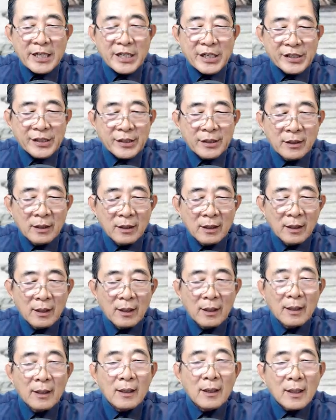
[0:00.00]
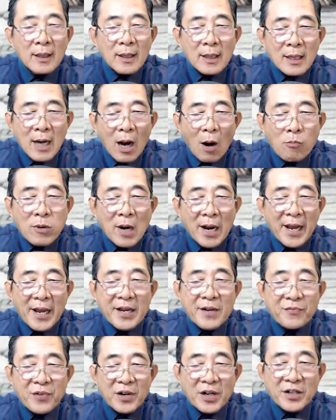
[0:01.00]
kỹ lưỡng. Không
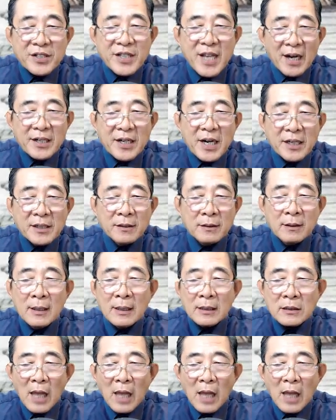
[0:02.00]
nghĩ Phượng Dân Ninh